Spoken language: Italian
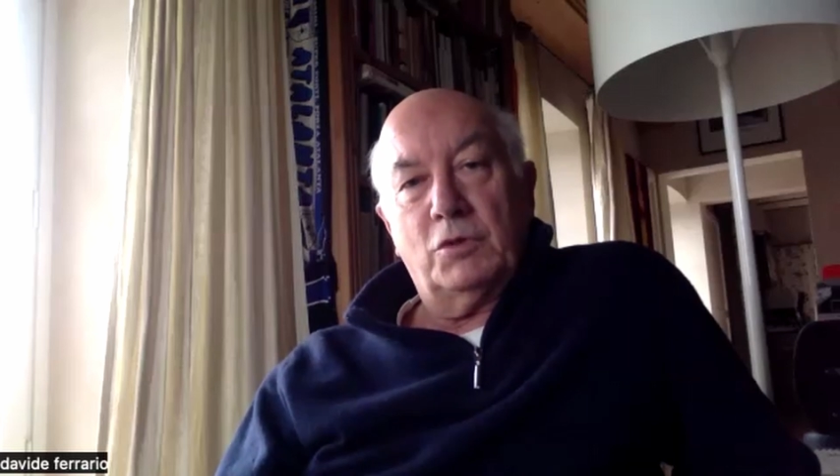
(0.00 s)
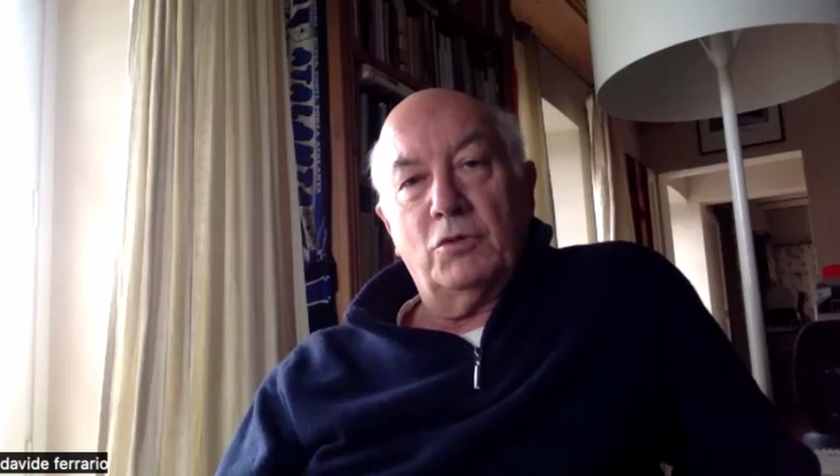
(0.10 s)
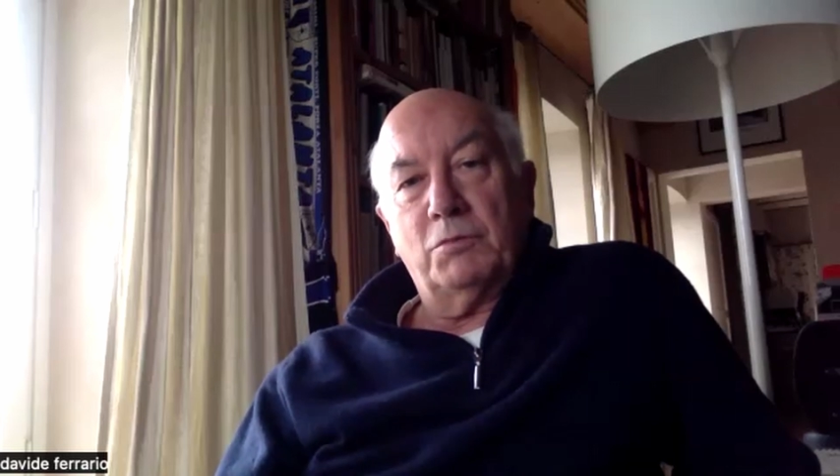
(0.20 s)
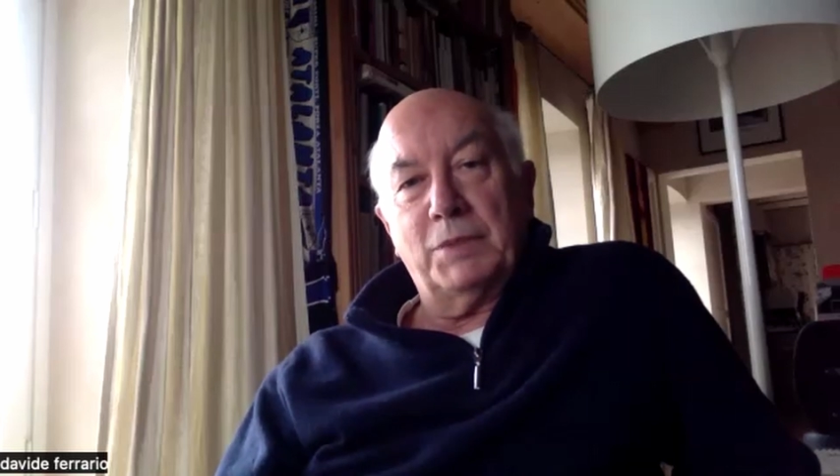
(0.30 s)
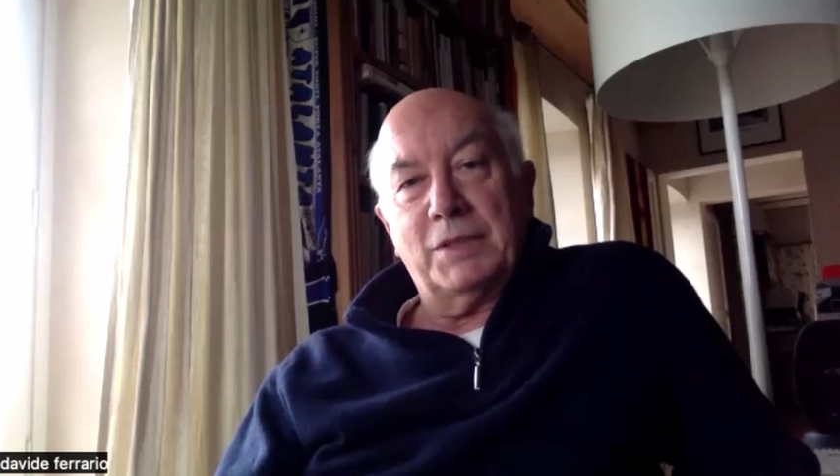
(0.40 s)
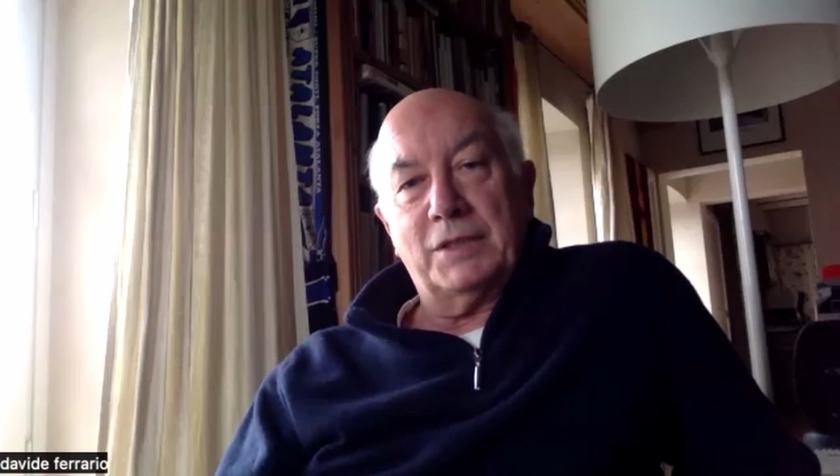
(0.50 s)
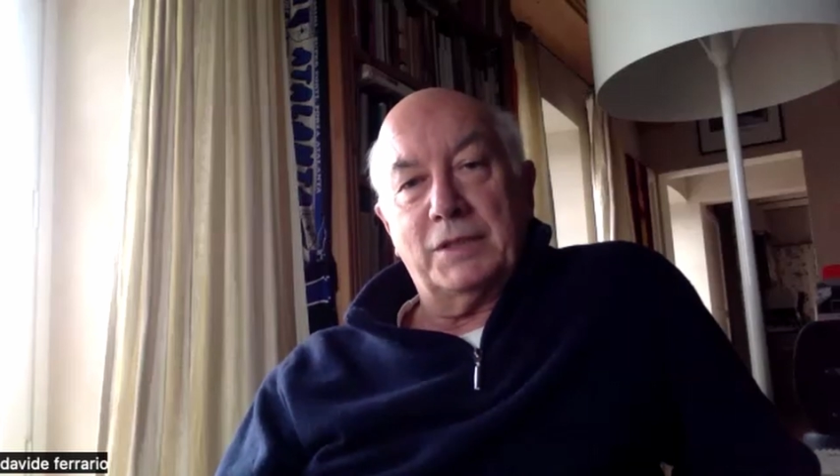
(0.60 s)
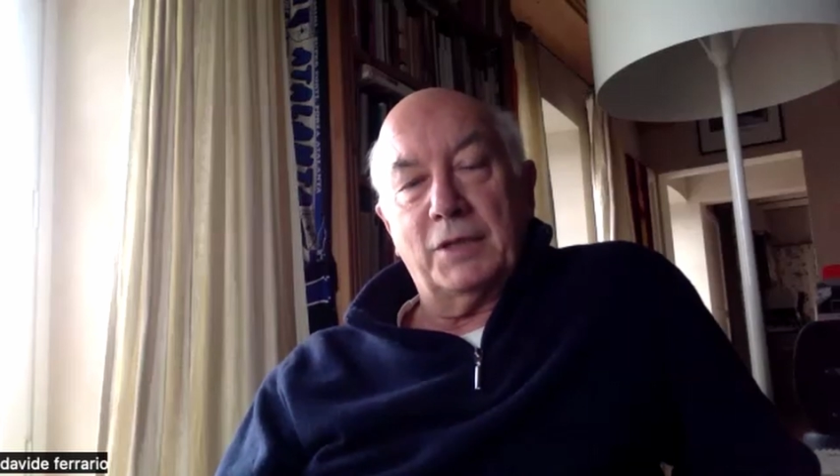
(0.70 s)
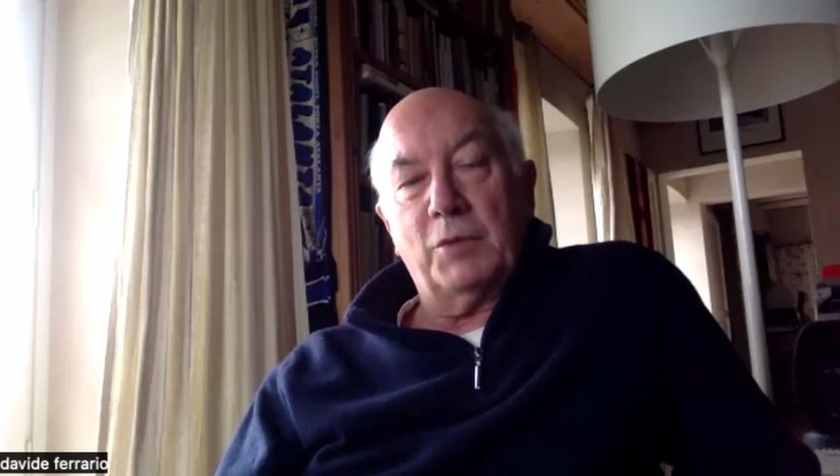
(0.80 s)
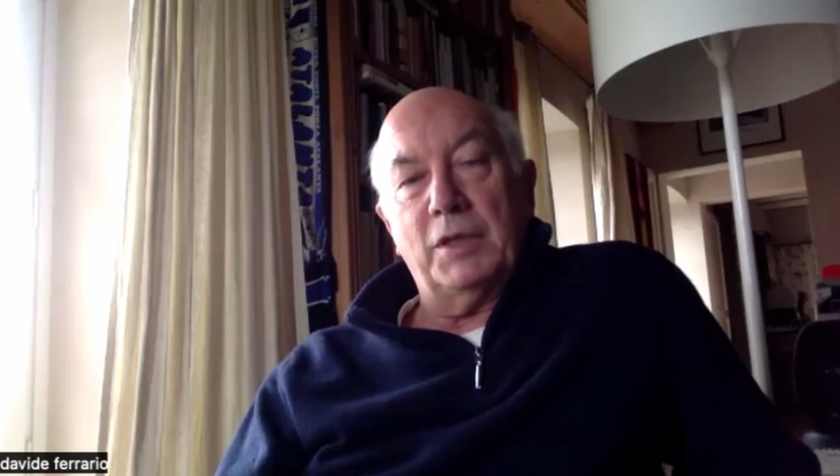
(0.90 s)
non
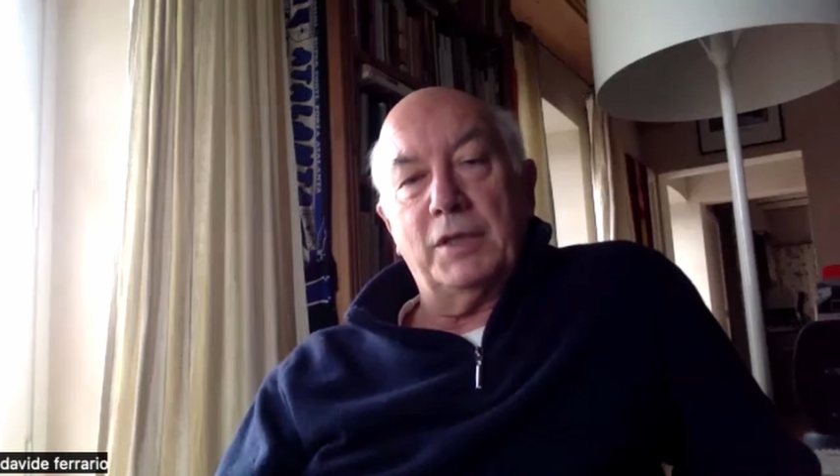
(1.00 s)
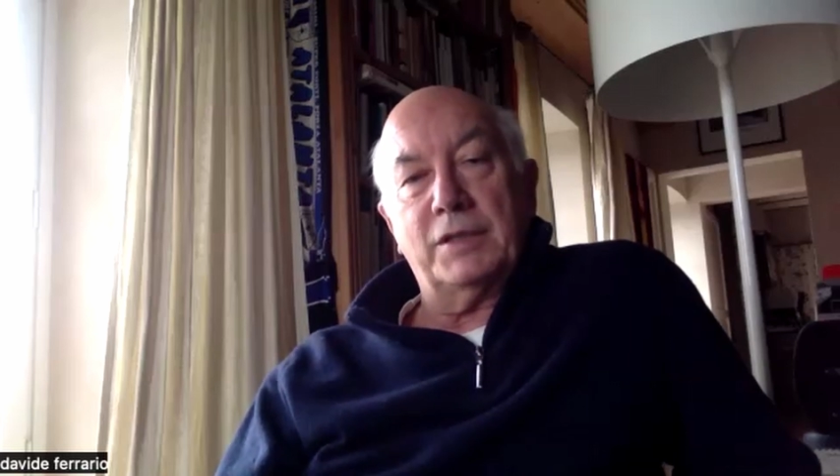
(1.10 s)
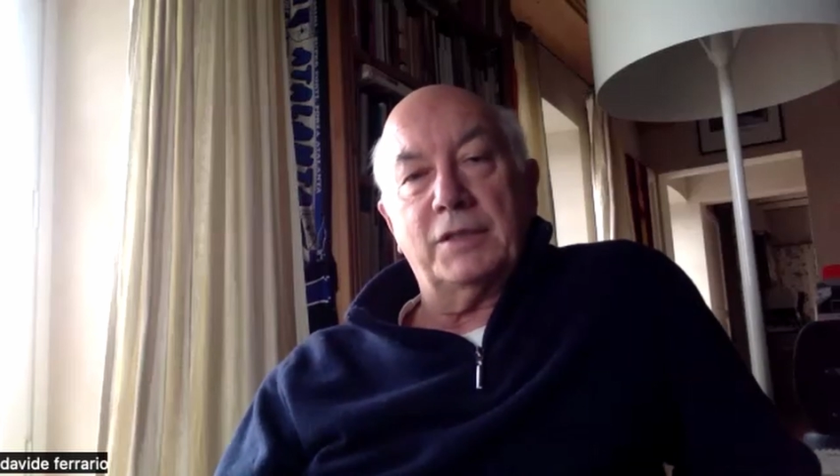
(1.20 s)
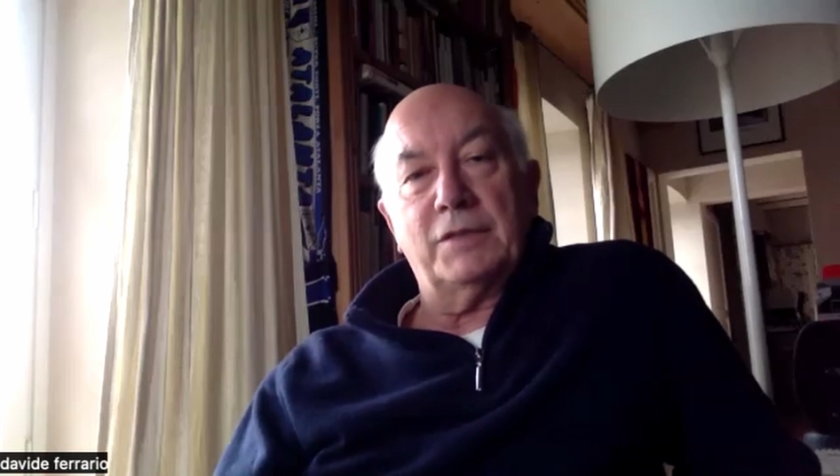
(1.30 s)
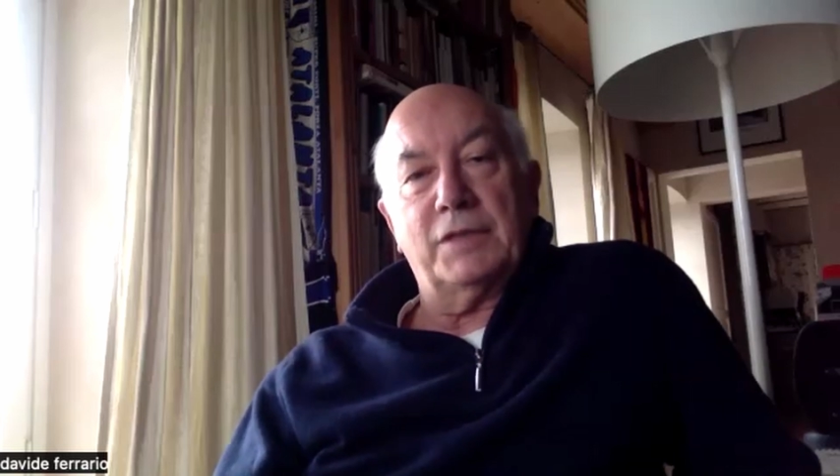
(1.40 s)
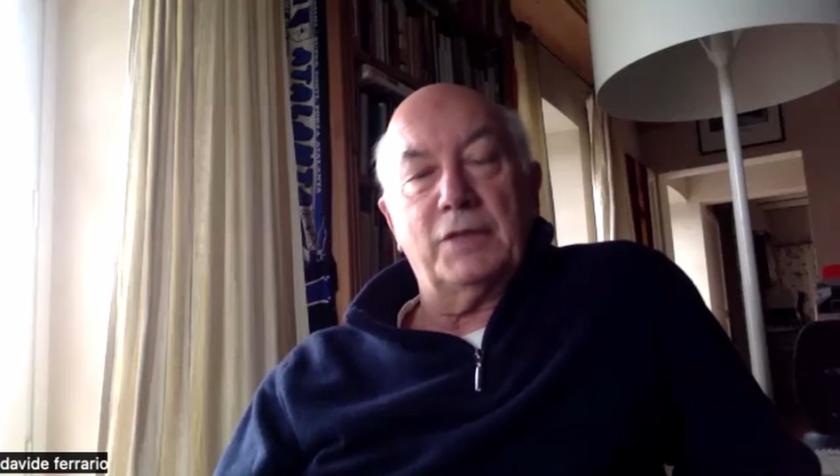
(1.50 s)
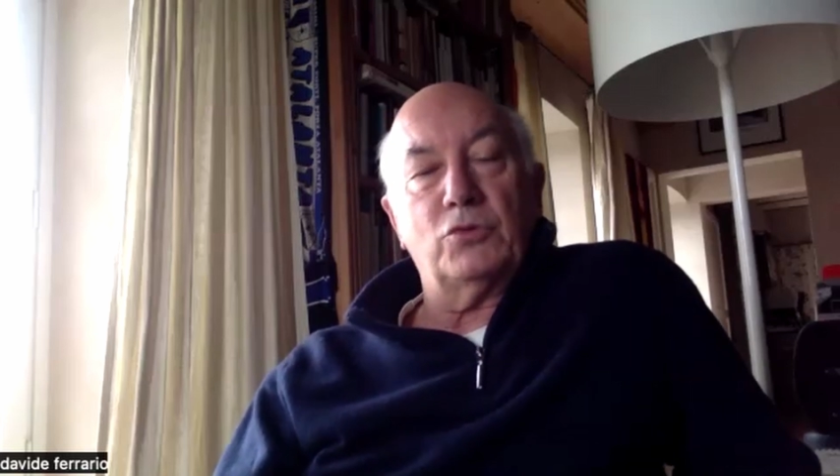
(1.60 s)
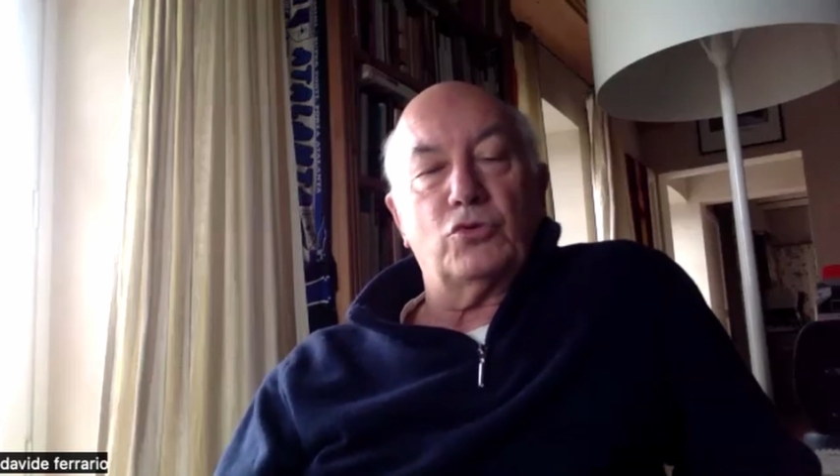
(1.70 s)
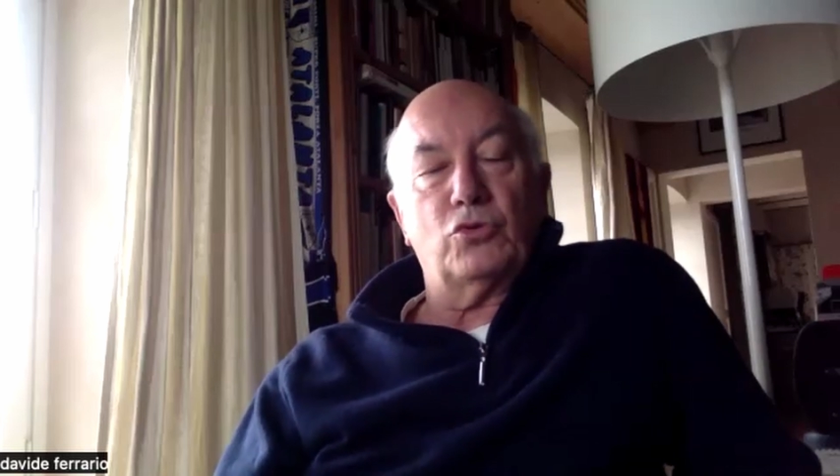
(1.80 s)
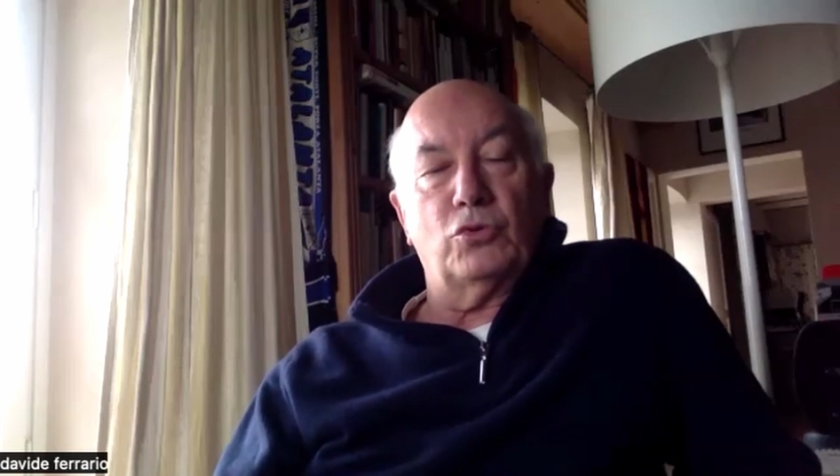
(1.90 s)
pensate che quelli che state
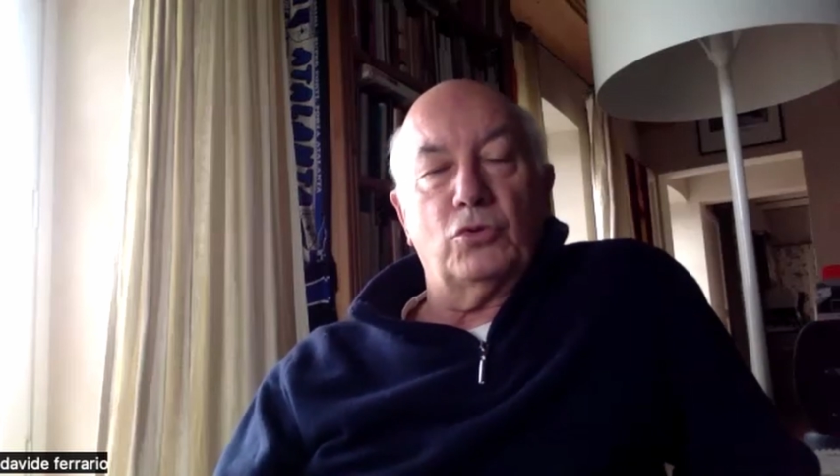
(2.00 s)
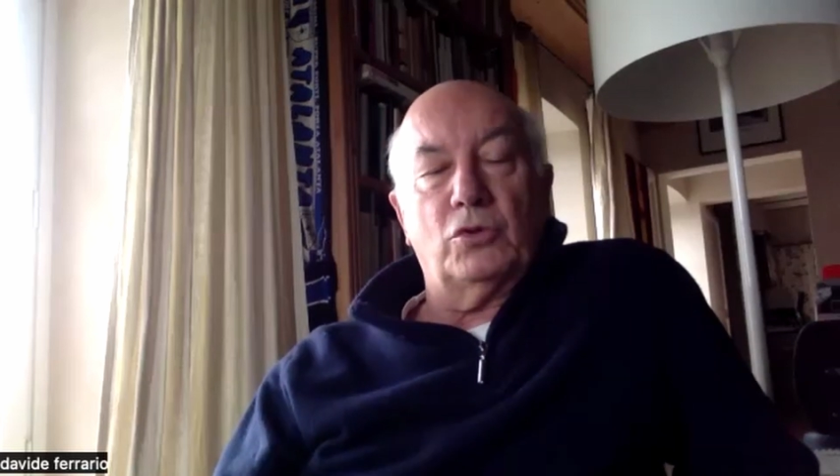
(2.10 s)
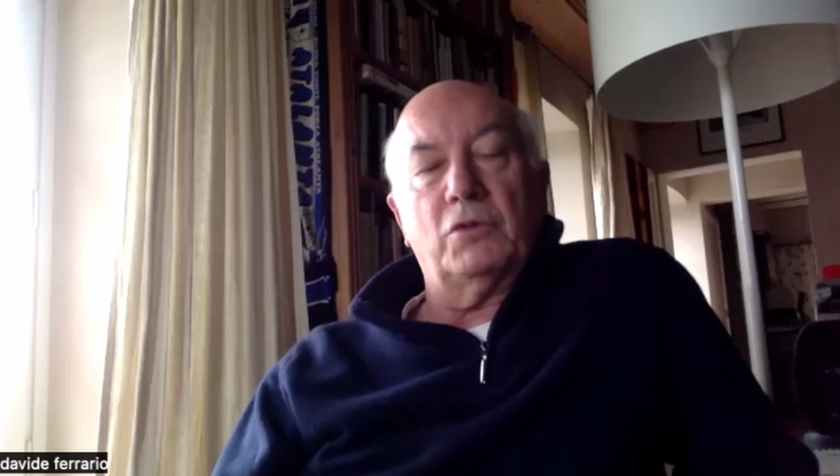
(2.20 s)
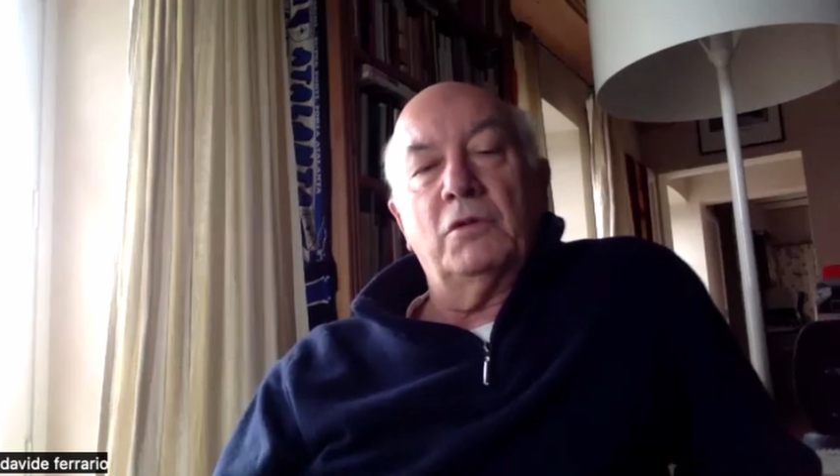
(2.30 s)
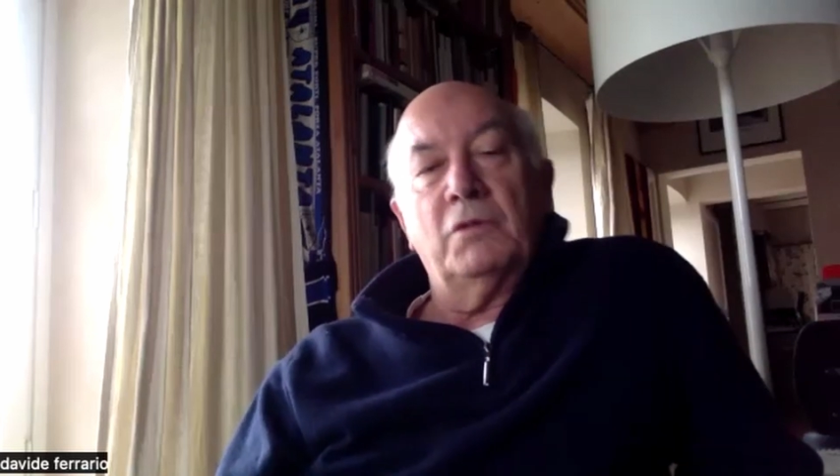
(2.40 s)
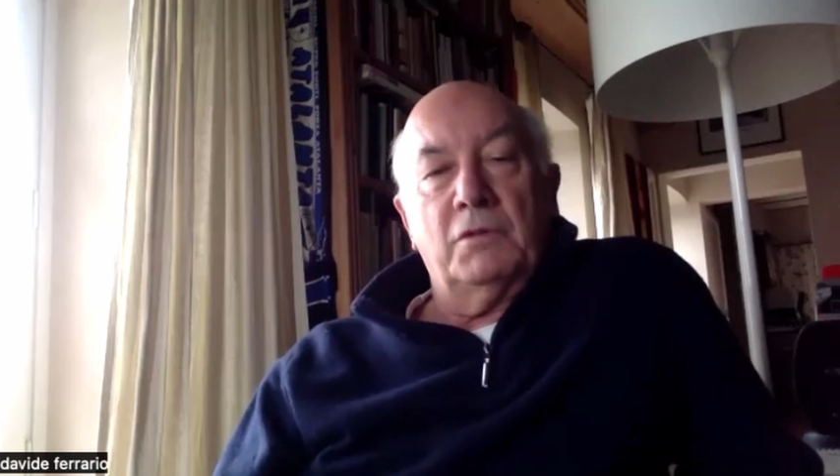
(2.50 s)
vedendo sono